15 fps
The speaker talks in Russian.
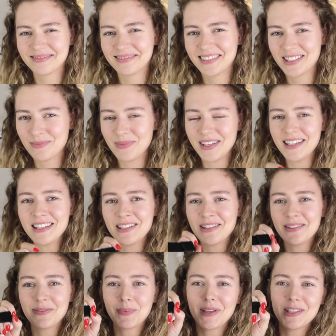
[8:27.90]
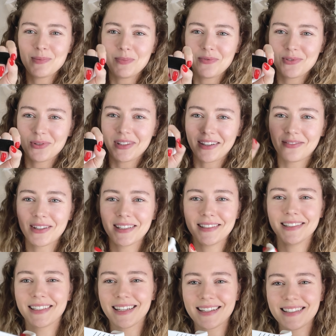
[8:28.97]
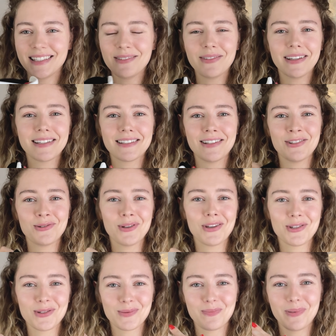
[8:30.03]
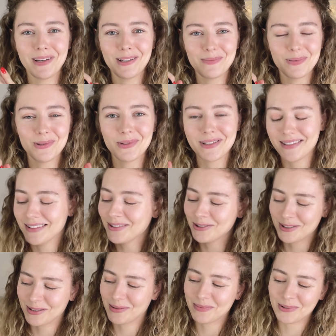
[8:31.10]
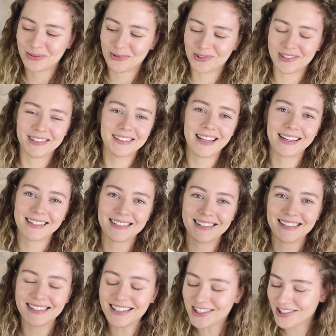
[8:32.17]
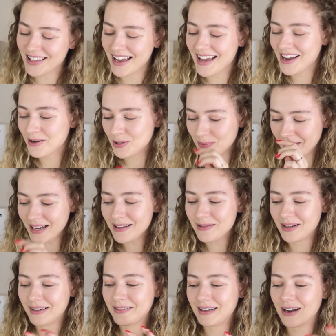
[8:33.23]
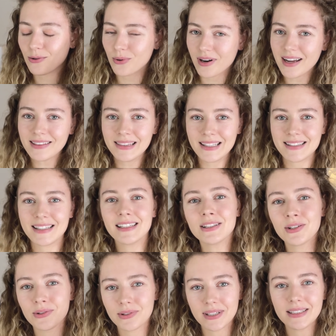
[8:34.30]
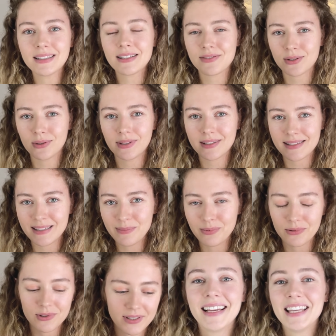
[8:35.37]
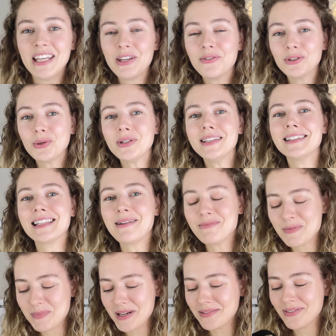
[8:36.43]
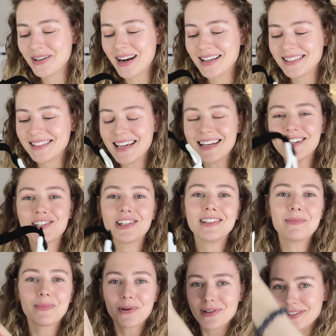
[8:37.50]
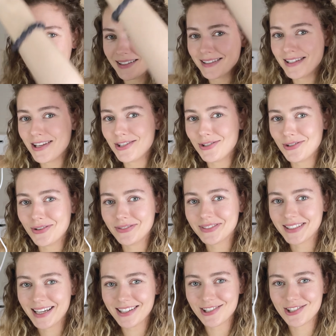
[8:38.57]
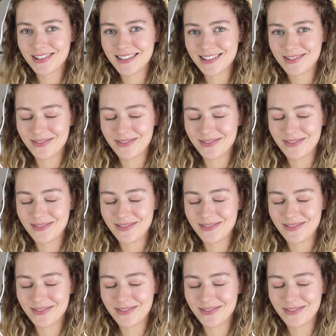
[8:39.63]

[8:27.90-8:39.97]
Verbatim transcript: изменения. В принципе, все так выглядит красиво. Если я сюда сейчас прилеплю резинку, то это будет уже не так эстетично. В общем, я аккуратно делаю это все-таки с липучкой. И в итоге самый первый раз я решила просто надеть ее вот так через